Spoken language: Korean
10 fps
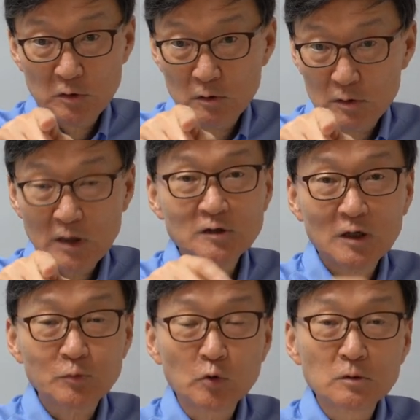저
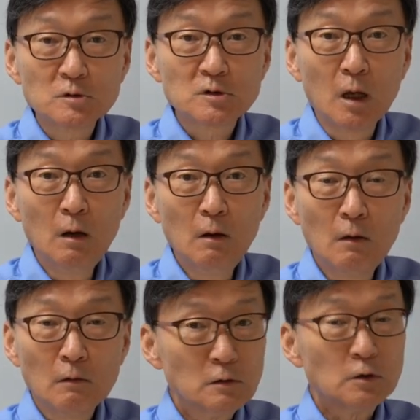사진에서 보든지.
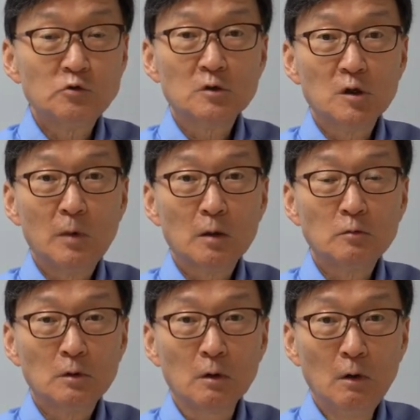그러니까 쉽게
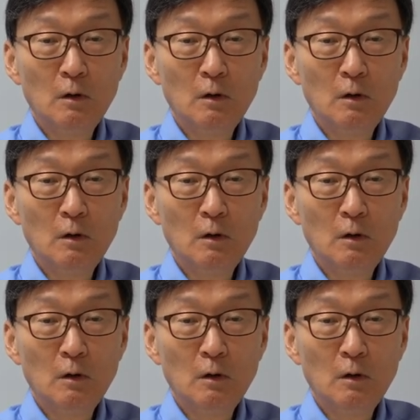말하면